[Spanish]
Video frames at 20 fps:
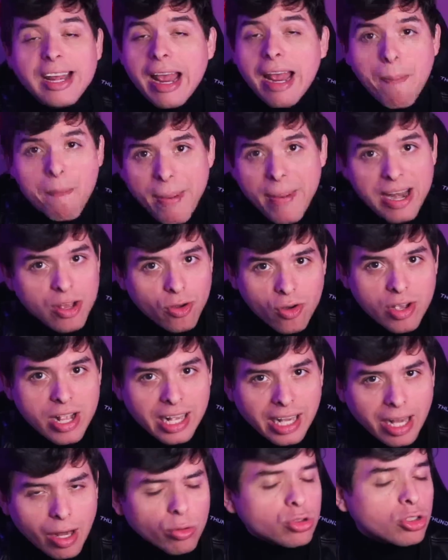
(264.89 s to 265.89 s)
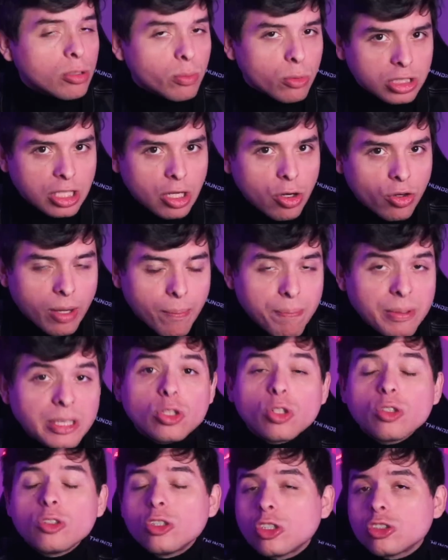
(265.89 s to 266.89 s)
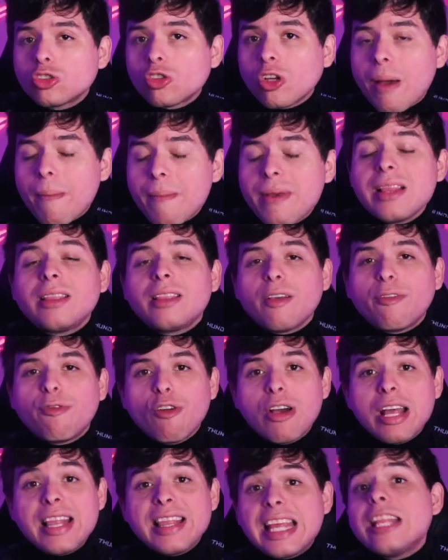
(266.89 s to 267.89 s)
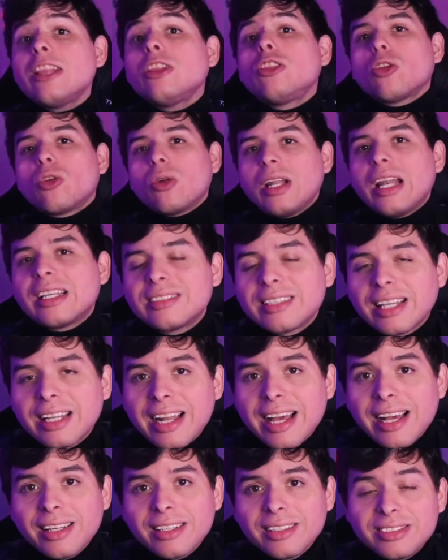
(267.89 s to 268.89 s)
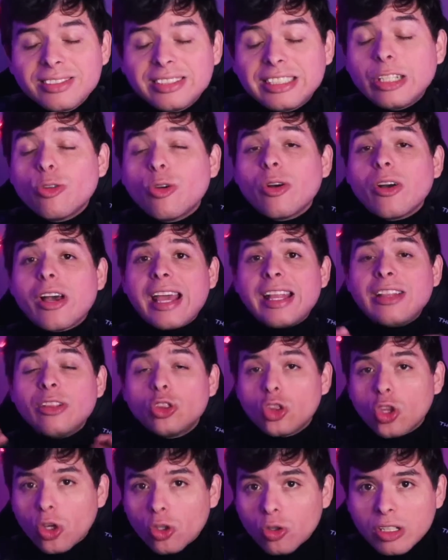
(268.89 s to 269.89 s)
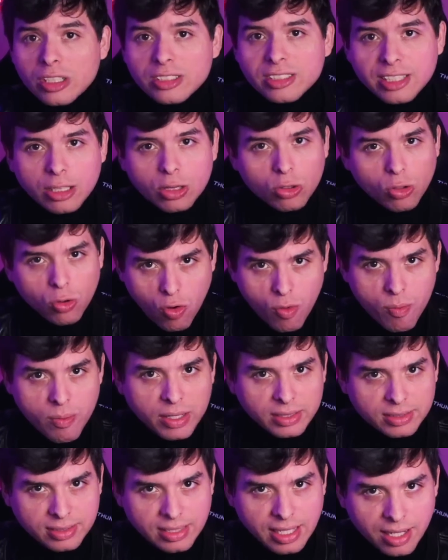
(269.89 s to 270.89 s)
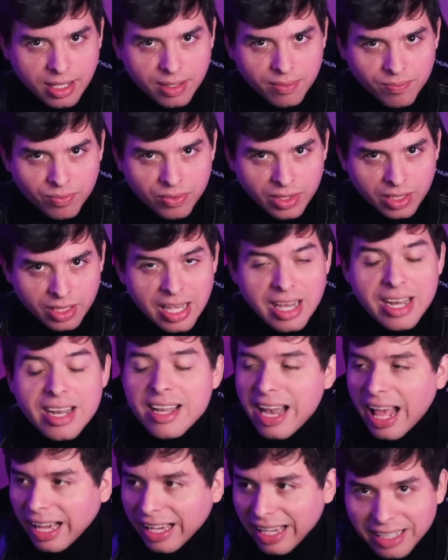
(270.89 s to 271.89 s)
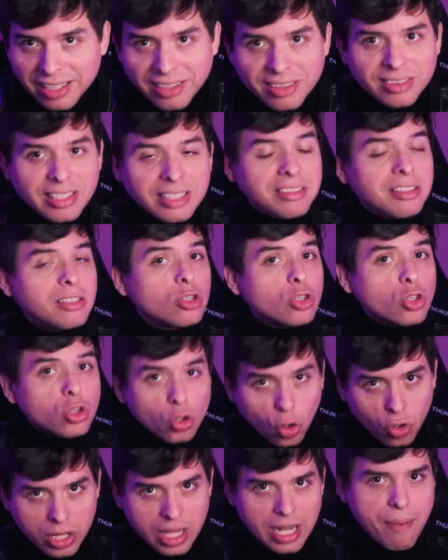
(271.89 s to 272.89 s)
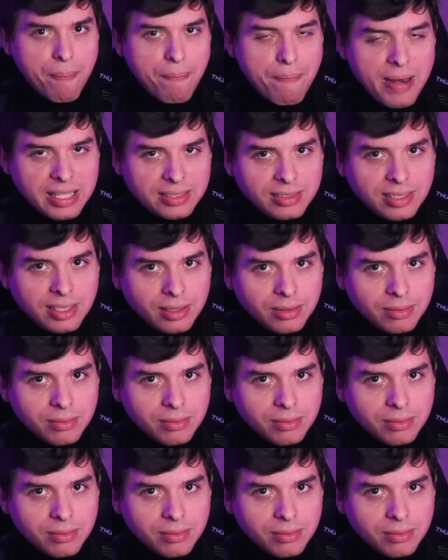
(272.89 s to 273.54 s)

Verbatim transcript: el pánico y el caos, como te lo repito, no solamente fue dentro de la sala, sino en todo el centro comercial. La gente de toda la plaza